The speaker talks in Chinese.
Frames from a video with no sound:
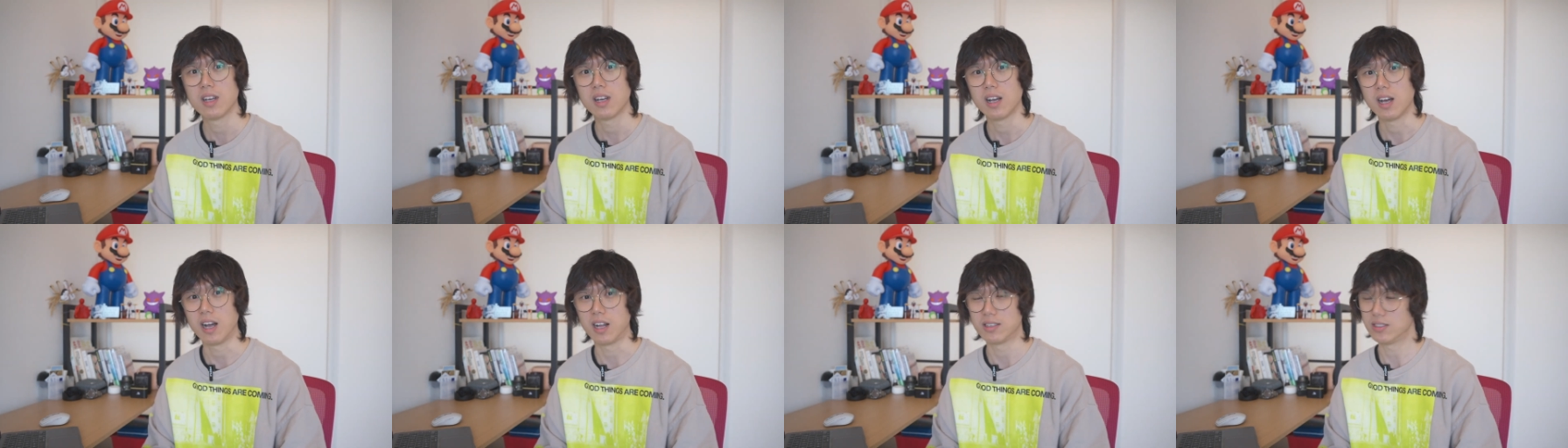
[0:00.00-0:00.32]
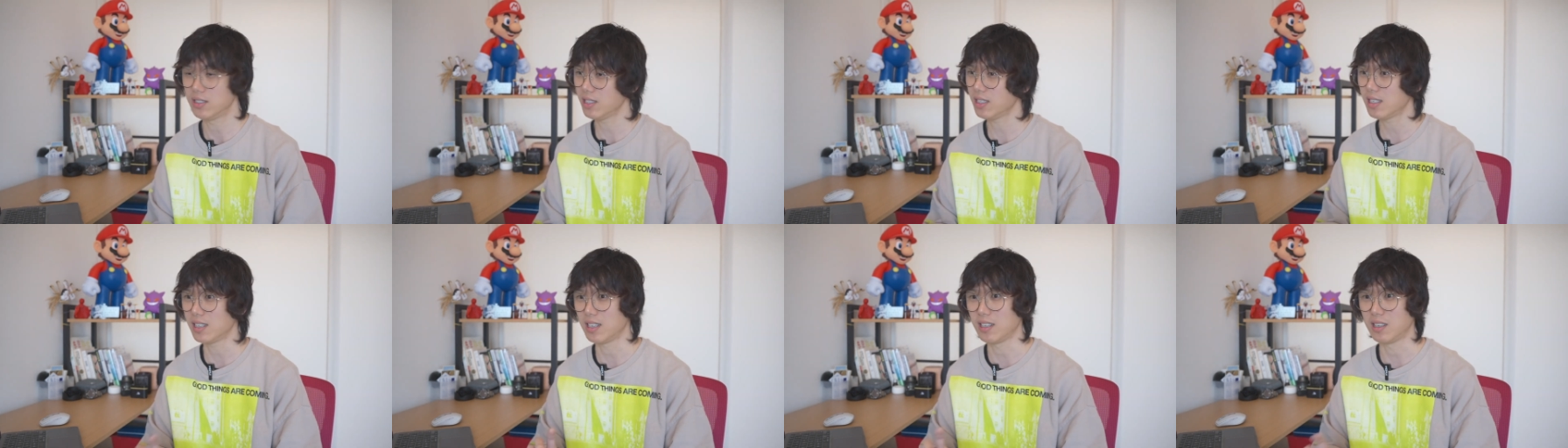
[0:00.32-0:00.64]
啊，
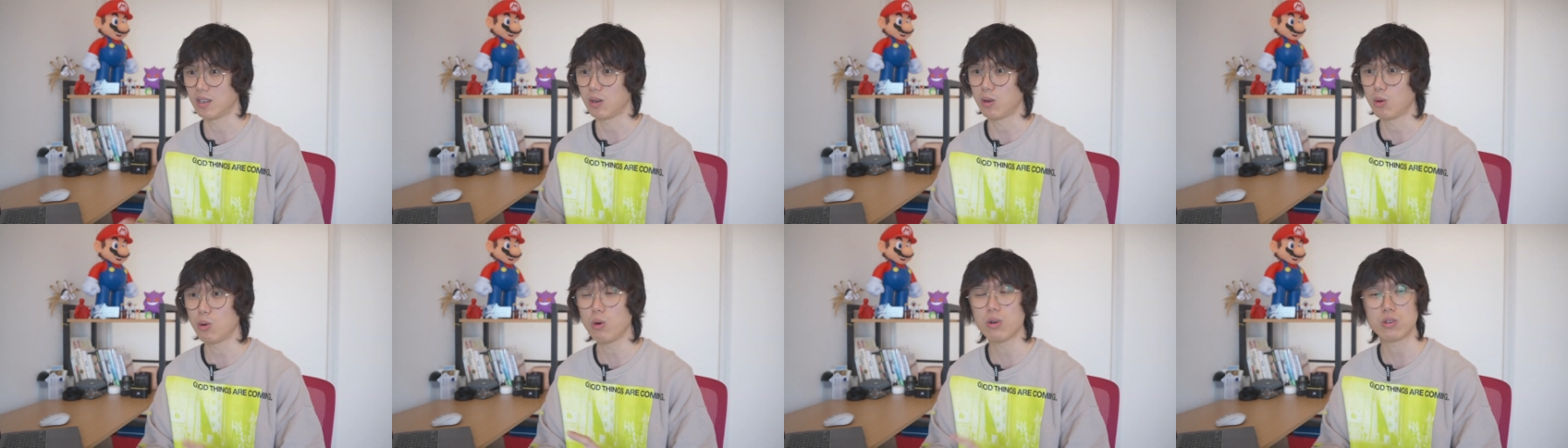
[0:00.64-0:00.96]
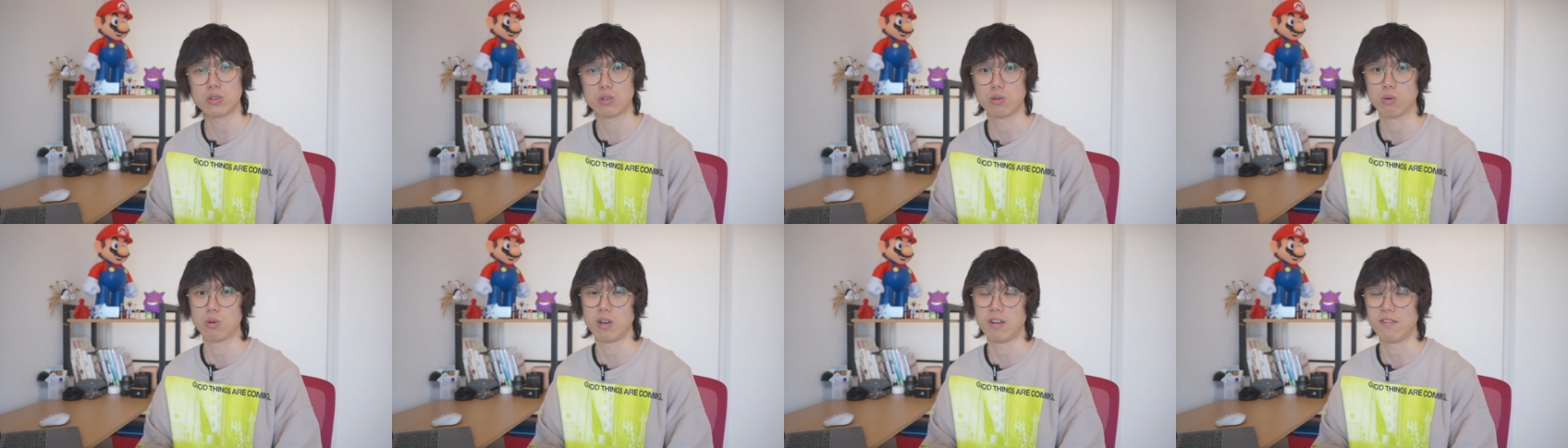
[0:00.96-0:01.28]
这个或
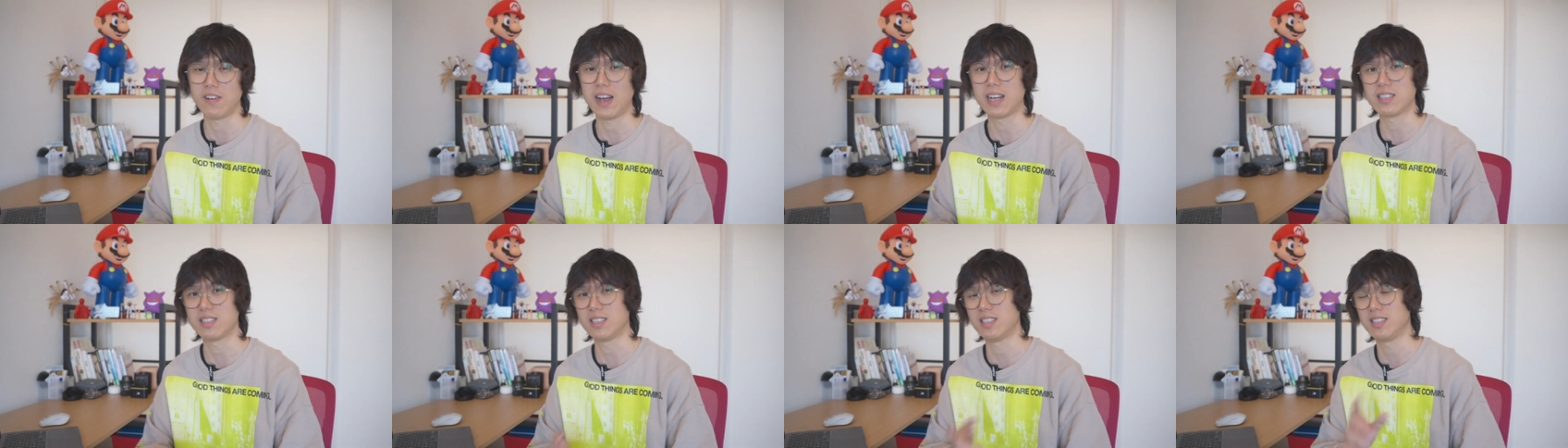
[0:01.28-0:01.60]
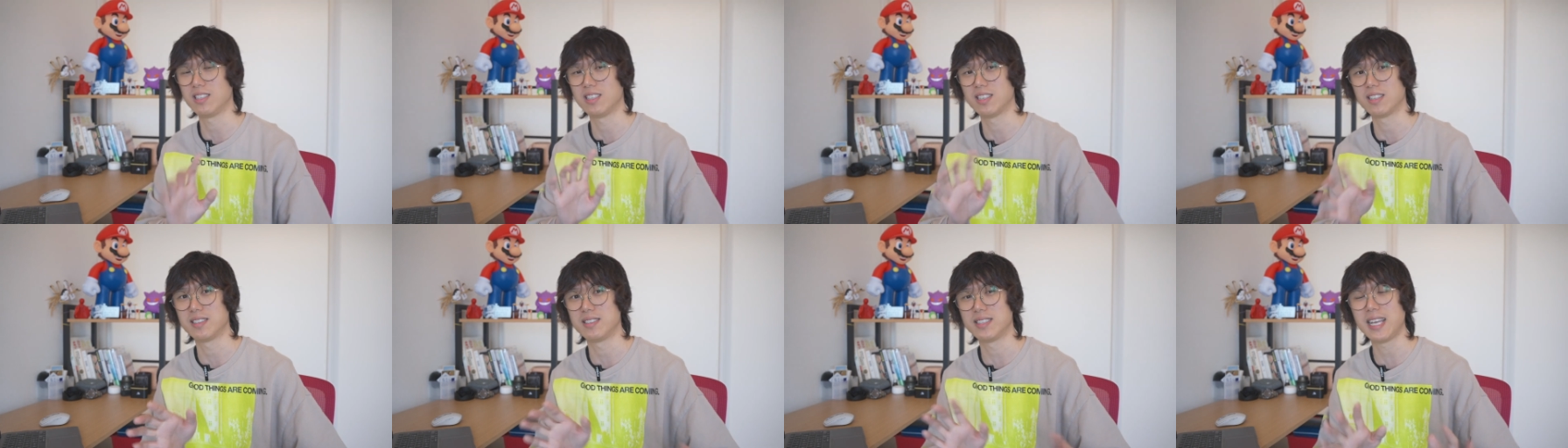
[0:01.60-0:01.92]
许会发生一
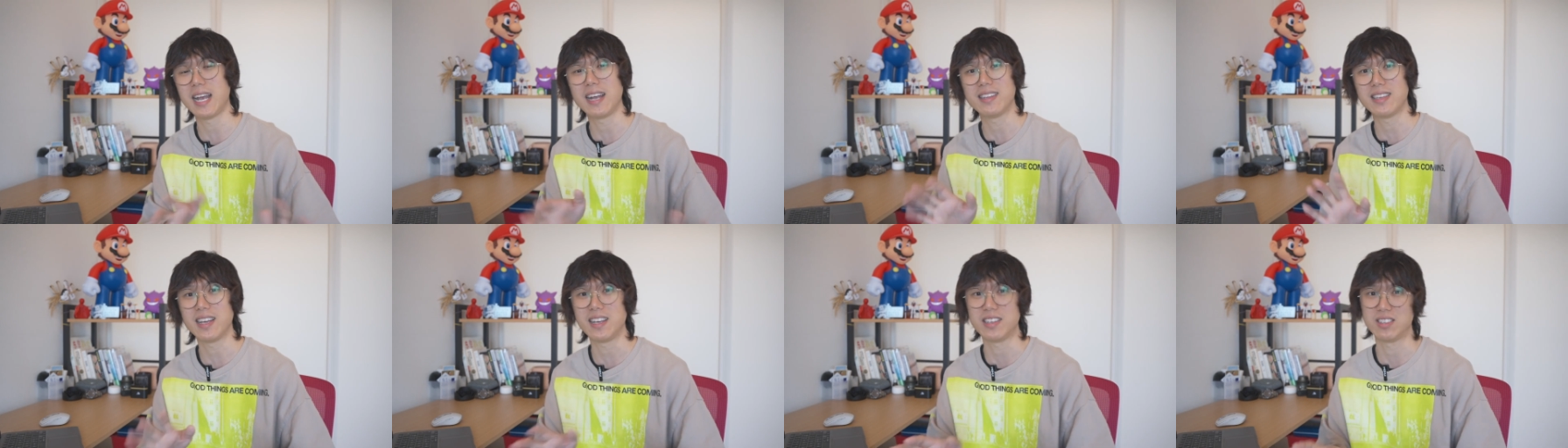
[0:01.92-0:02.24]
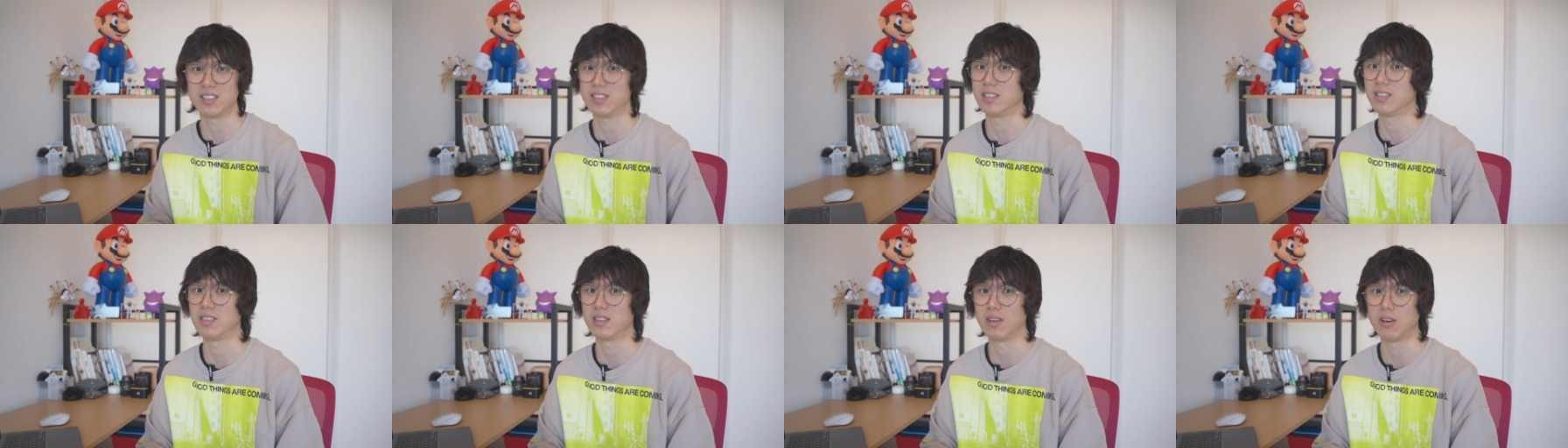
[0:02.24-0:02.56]
些灾难
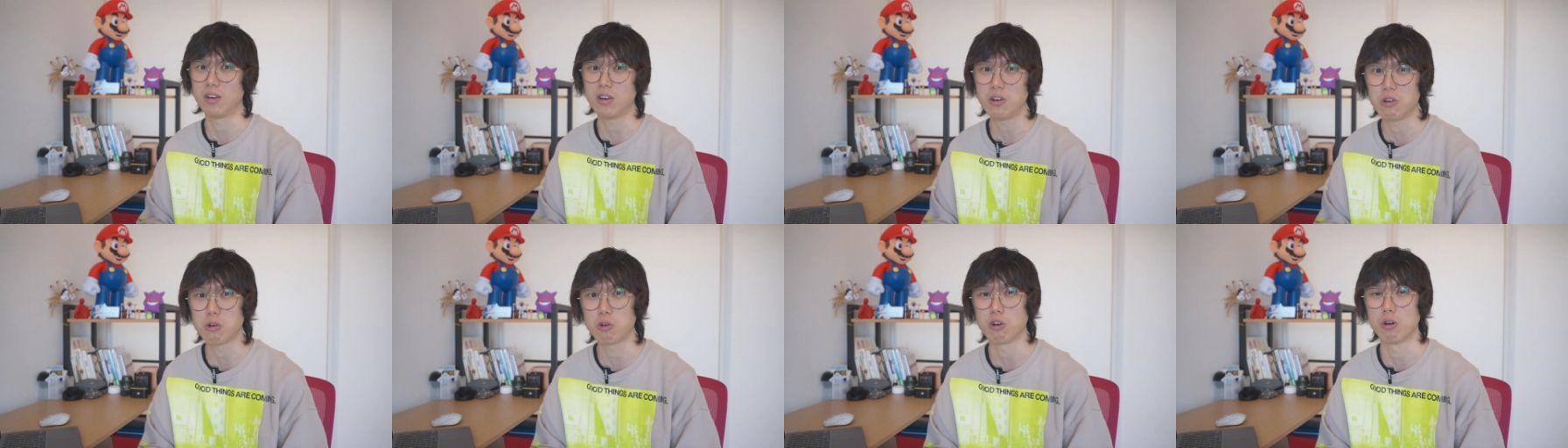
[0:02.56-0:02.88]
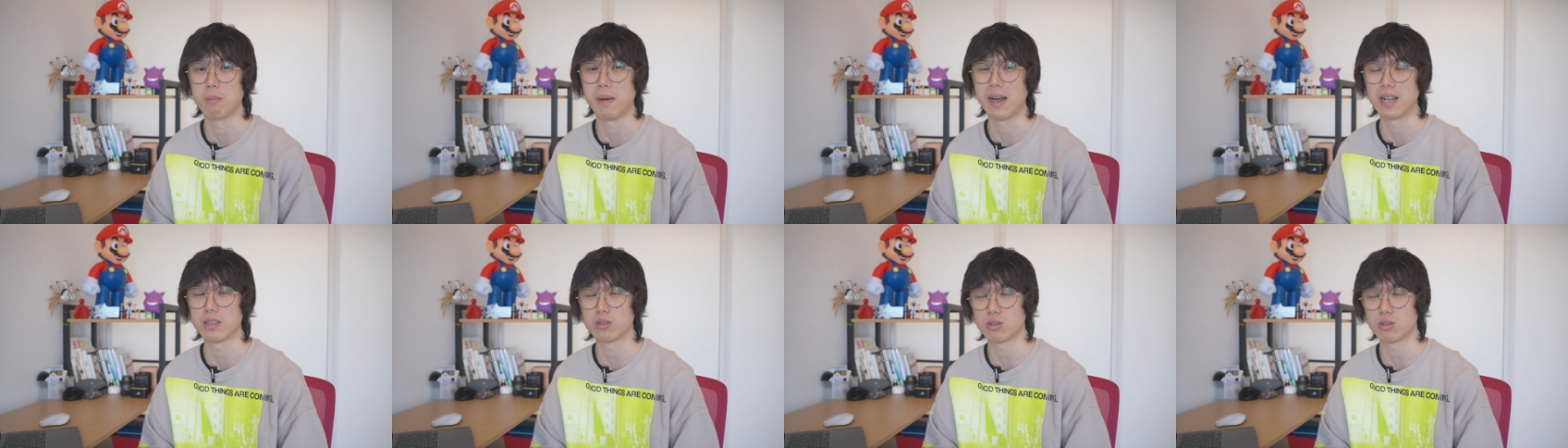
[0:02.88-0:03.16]
性的后果吧。